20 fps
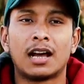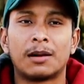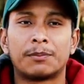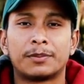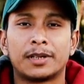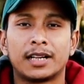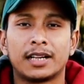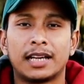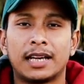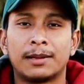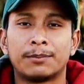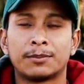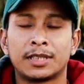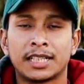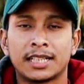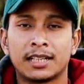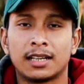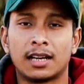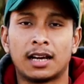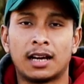আপনার
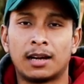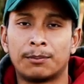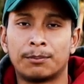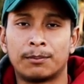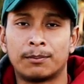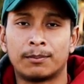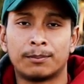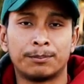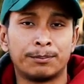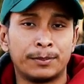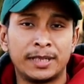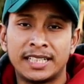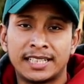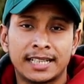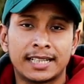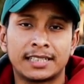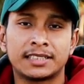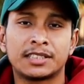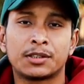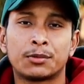এমটেকে
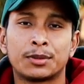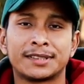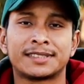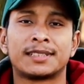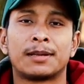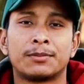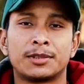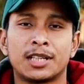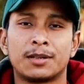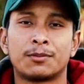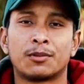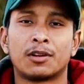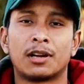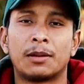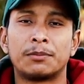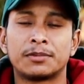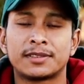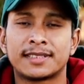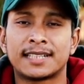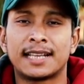বিটেকের যেগুলো সাবজেক্ট
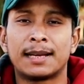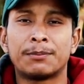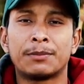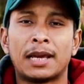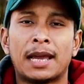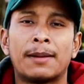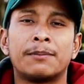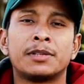বললাম সেম